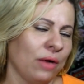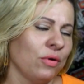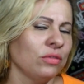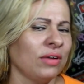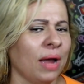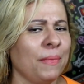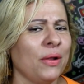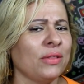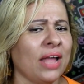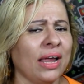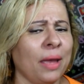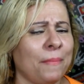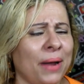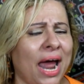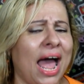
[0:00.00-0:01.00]
Quando o cabelo tá
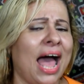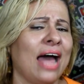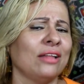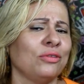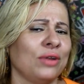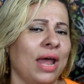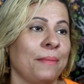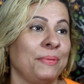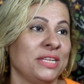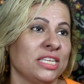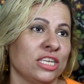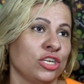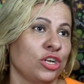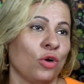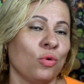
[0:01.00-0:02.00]
quebrado, né,
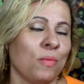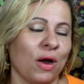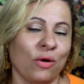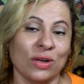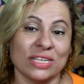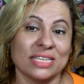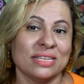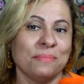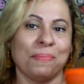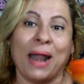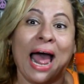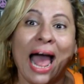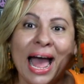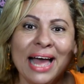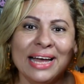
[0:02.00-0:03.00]
precisa de alguma coisa assim
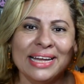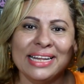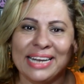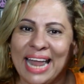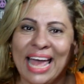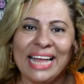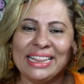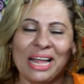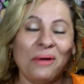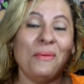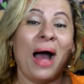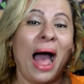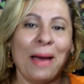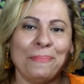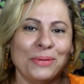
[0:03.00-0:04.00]
para, né, dar um
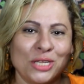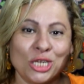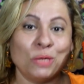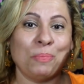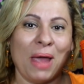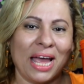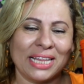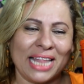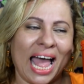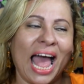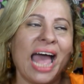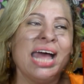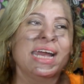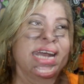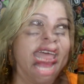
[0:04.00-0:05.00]
up,
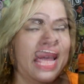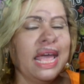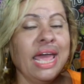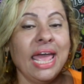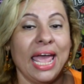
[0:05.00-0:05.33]
despertar, né?